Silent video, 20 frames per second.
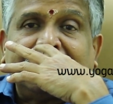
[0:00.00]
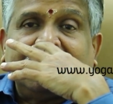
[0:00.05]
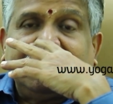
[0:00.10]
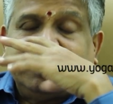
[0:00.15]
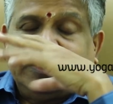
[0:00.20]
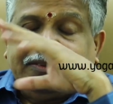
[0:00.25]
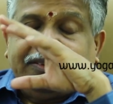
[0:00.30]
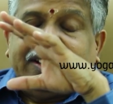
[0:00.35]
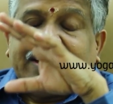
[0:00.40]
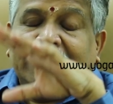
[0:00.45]

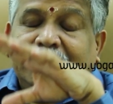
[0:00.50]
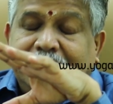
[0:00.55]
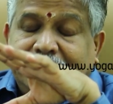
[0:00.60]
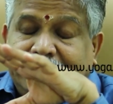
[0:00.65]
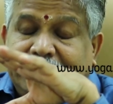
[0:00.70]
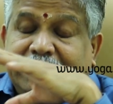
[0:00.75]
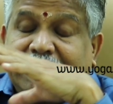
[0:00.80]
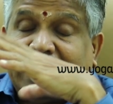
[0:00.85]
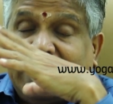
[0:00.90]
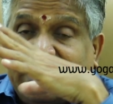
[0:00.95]
அது வேக
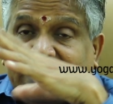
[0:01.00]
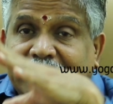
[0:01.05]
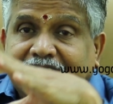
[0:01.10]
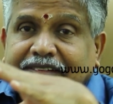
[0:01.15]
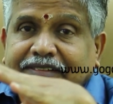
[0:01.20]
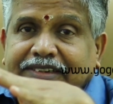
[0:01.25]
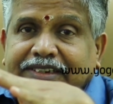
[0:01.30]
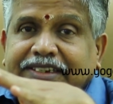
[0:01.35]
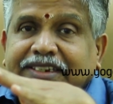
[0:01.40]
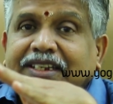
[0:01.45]
வச்சு காய
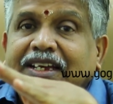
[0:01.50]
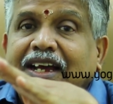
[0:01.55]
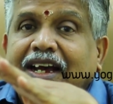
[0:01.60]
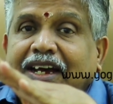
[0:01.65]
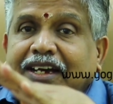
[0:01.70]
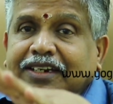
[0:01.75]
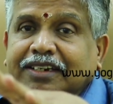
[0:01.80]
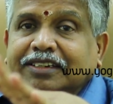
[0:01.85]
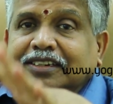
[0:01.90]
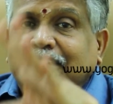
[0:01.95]
வச்சு
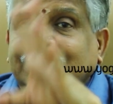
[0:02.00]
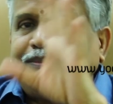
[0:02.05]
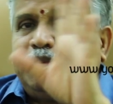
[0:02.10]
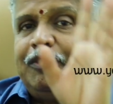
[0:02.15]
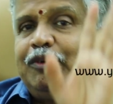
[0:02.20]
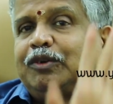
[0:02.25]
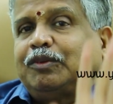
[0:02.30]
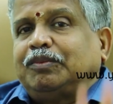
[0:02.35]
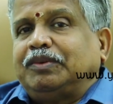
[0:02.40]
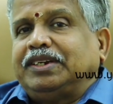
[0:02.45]
அரைச்சி
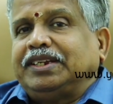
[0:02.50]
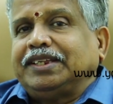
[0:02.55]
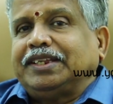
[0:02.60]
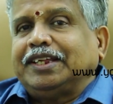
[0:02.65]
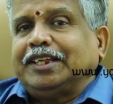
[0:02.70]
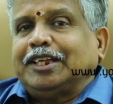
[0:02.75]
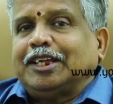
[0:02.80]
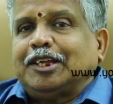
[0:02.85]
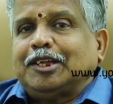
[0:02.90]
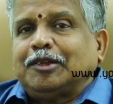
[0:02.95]
பவுட்ரு
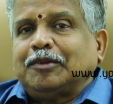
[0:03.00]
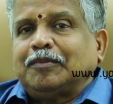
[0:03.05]
பண்ணிக்கிங்க